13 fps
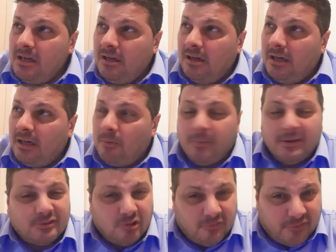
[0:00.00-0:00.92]
Eh, ho
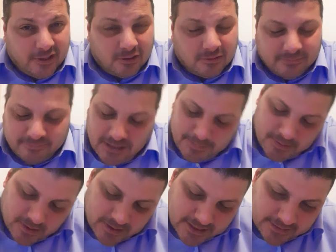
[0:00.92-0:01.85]
perso il filo, ma
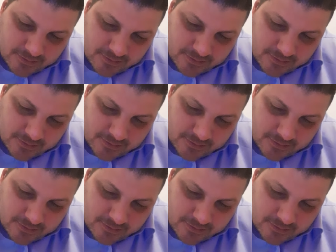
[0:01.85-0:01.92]
porca